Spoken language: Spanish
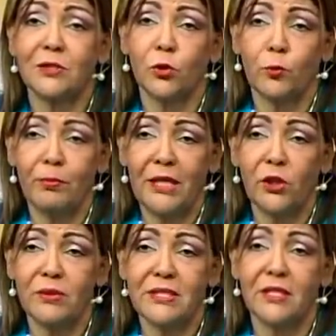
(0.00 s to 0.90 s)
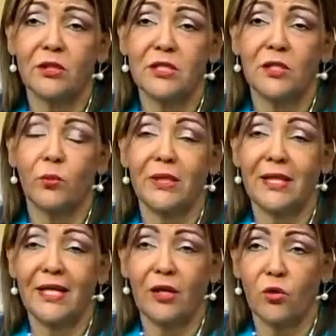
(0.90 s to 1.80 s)

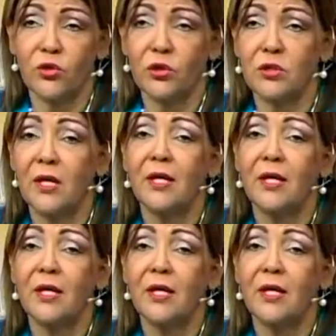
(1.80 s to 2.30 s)
2.950 negocios